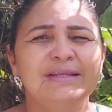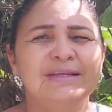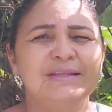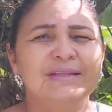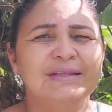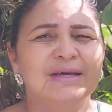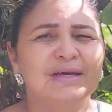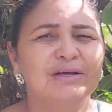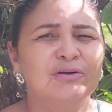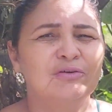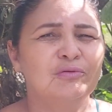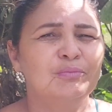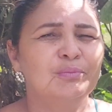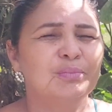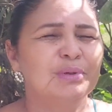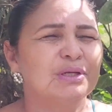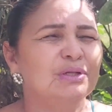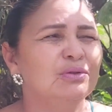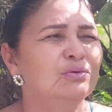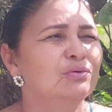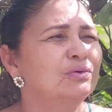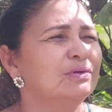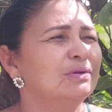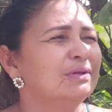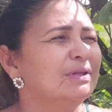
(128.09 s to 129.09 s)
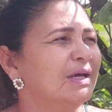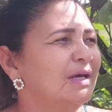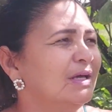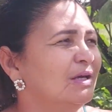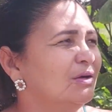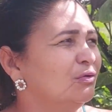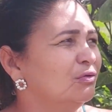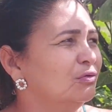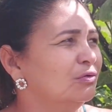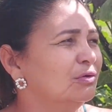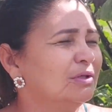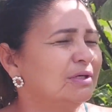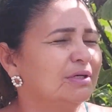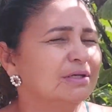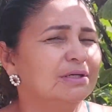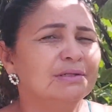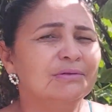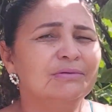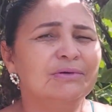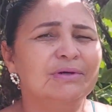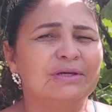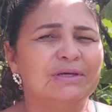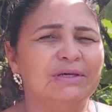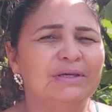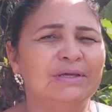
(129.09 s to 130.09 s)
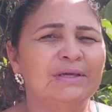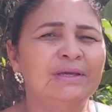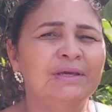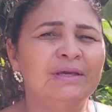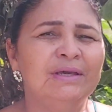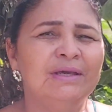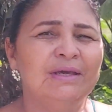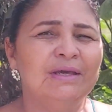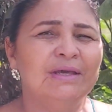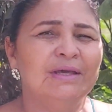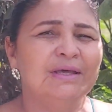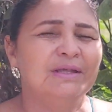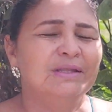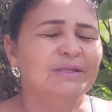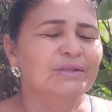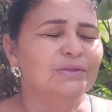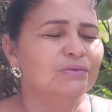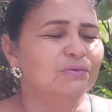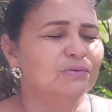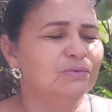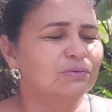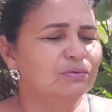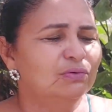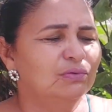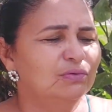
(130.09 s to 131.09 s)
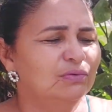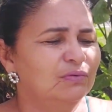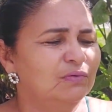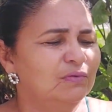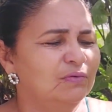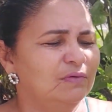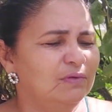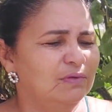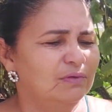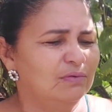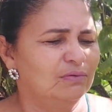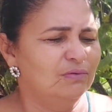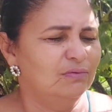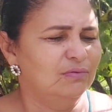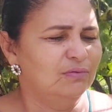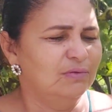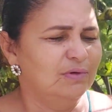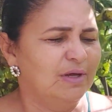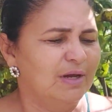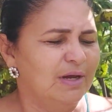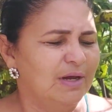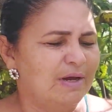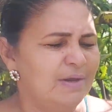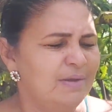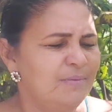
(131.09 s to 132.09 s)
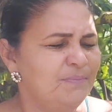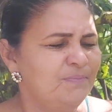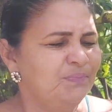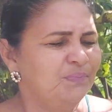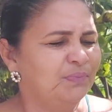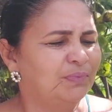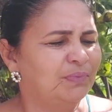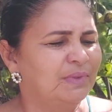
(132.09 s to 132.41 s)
de estar tá comprando ou estar tá encontrando aí no seu lugar,